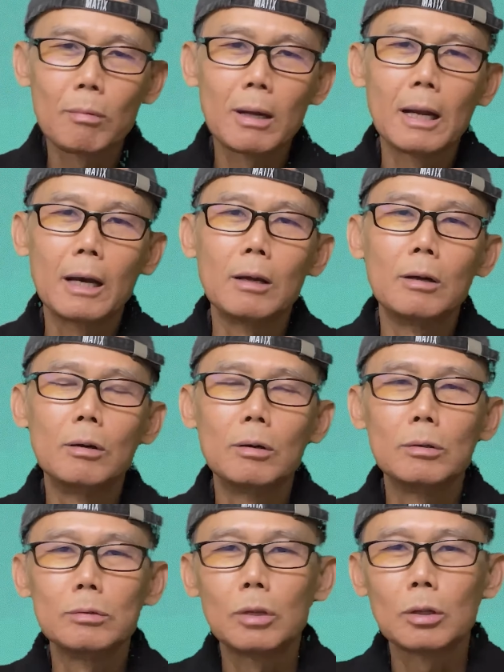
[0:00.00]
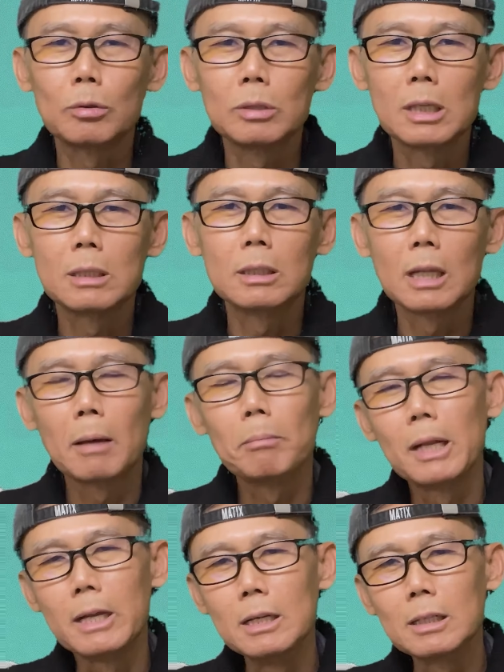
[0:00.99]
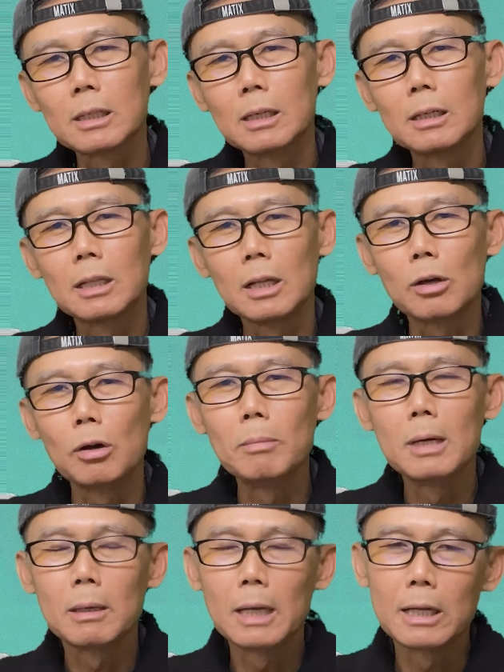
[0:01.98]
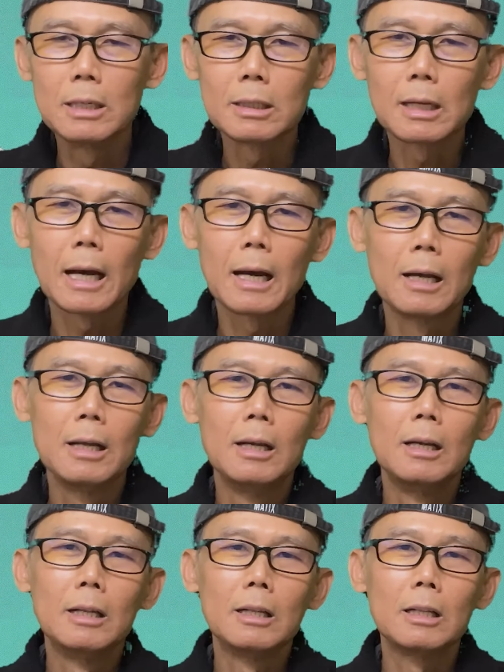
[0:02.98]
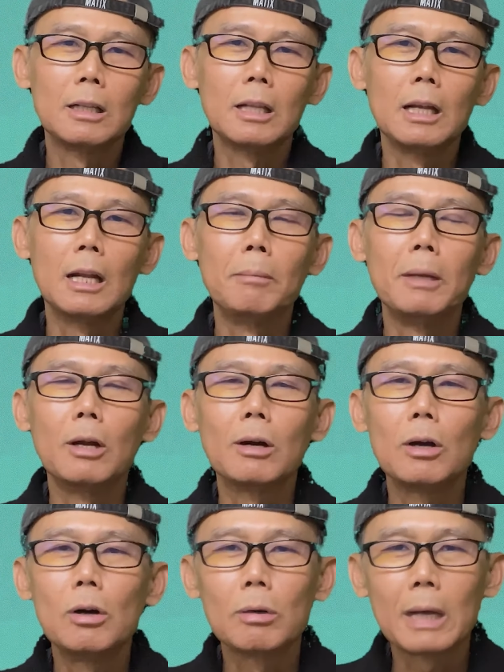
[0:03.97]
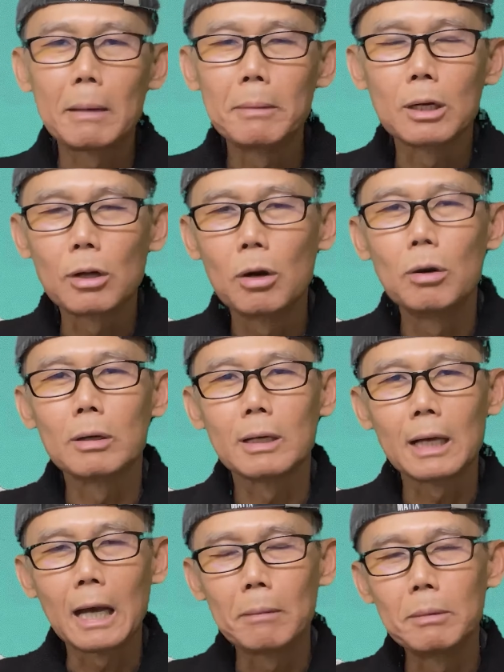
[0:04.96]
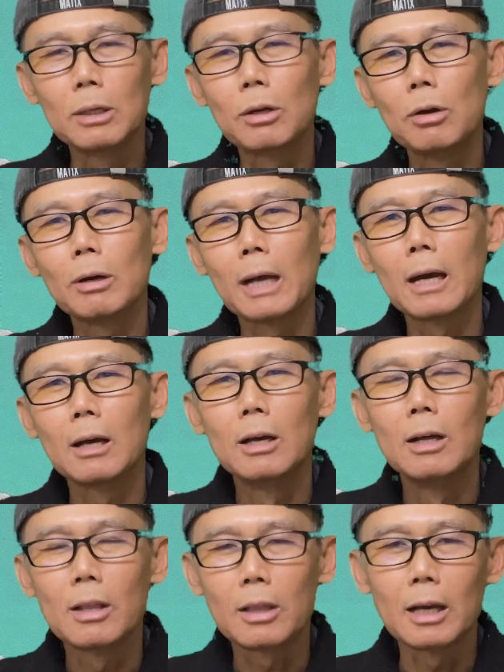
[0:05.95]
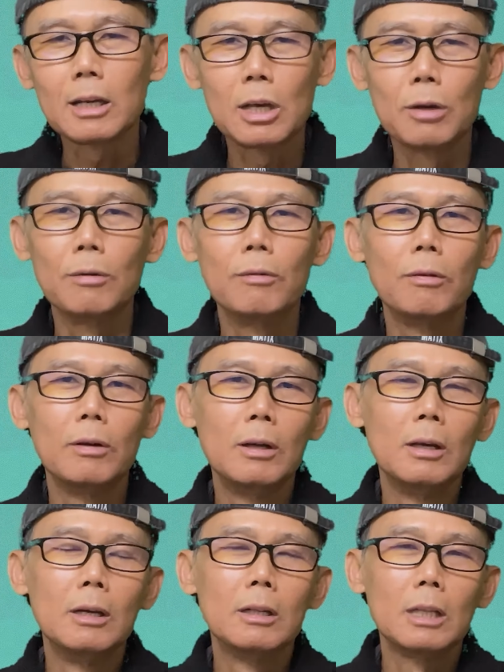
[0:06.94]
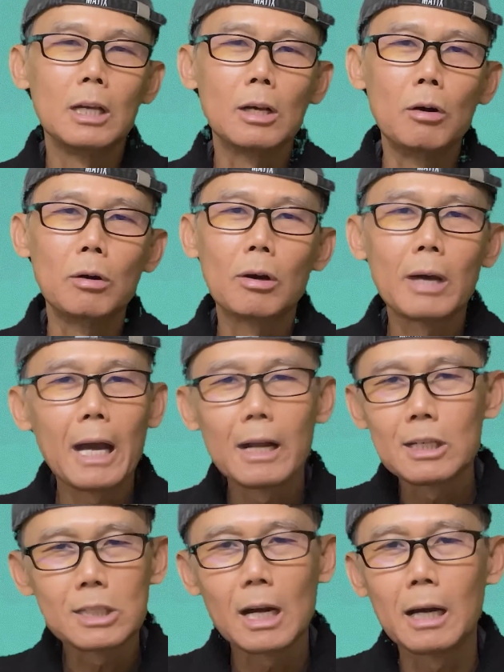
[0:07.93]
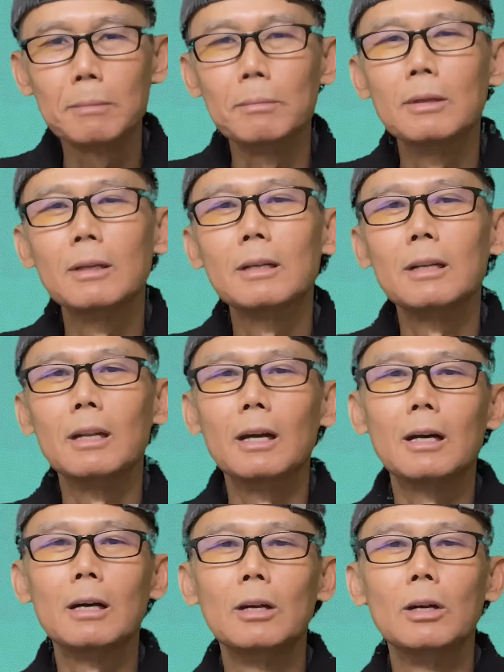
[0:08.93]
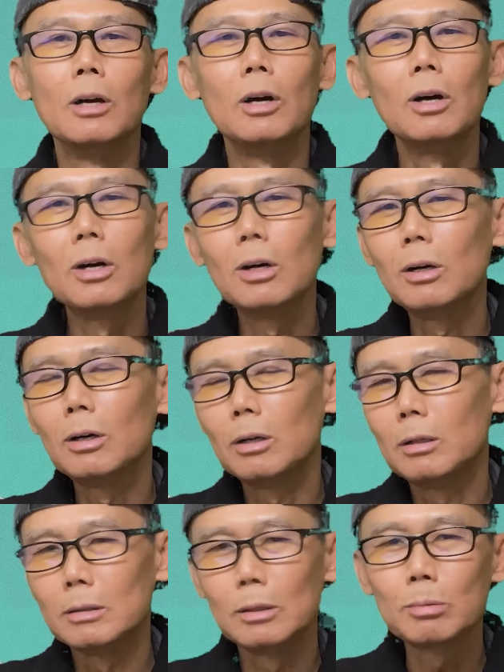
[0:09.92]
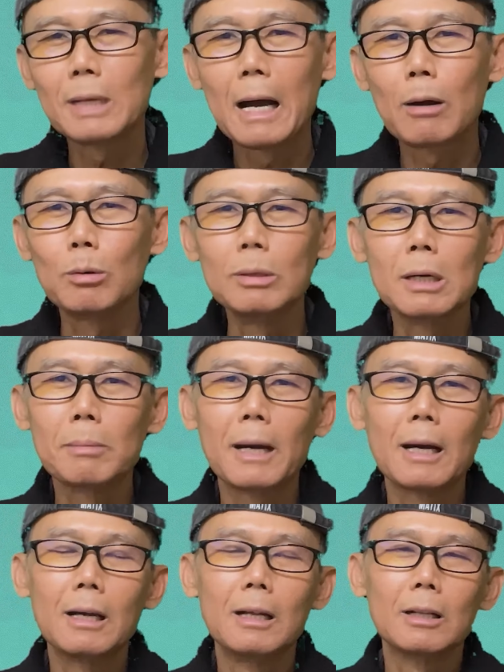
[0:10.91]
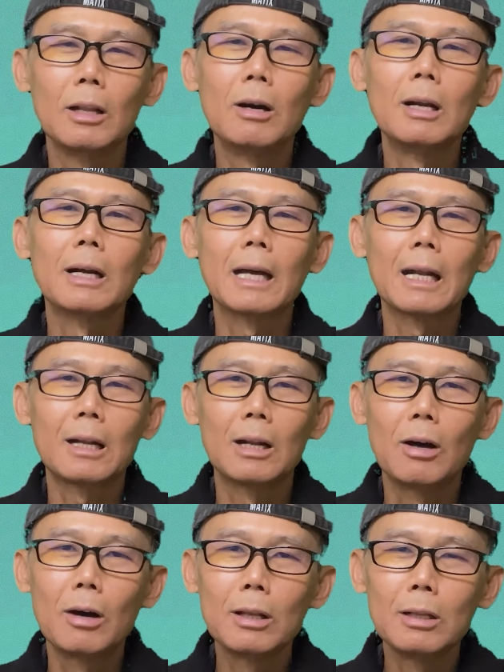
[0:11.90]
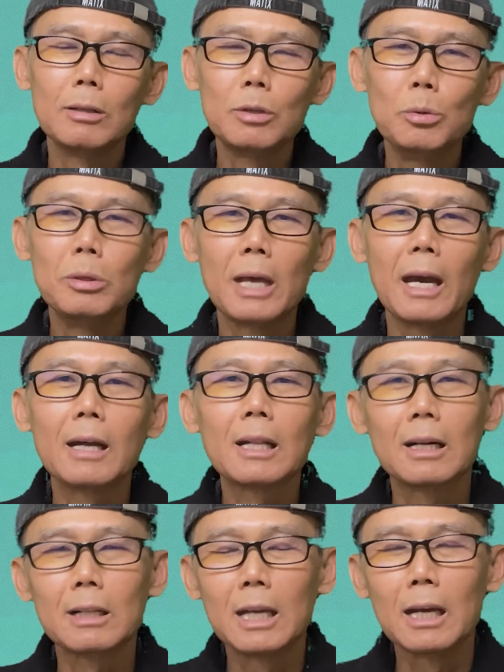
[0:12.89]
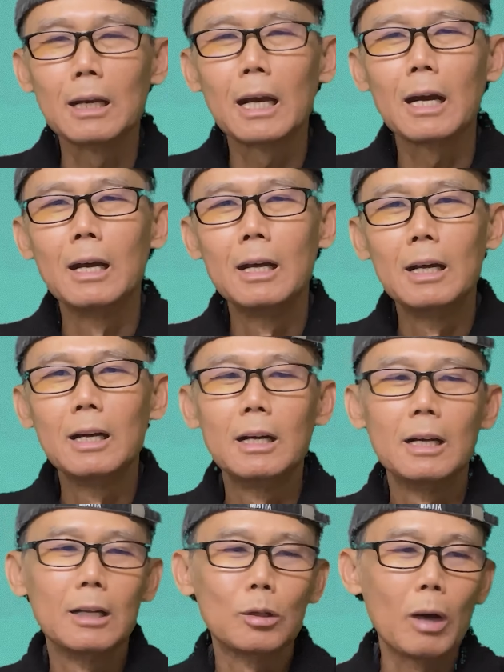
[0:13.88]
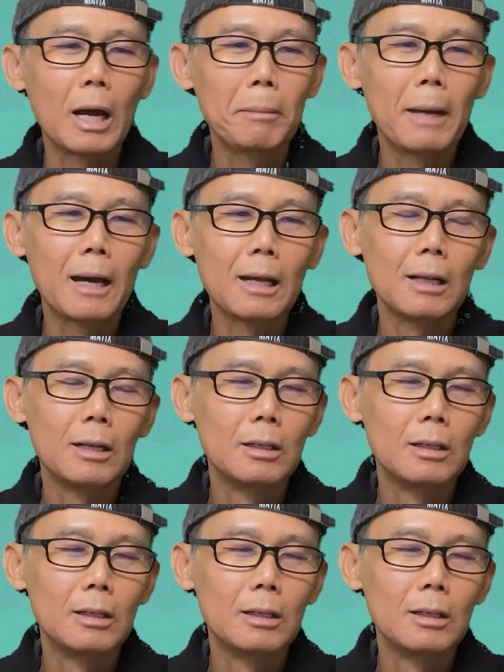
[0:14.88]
quát lại, ô cho tôi xin thêm ly nước nữa, thì cô bưng ly nước ra thì là mình nói ô cảm ơn cô, cảm ơn cô nha, thank you, thì cô nói anytime đó, ô lúc nào cũng được mà. Đó là cách nói vui vẻ thân thiện nha, thoải mái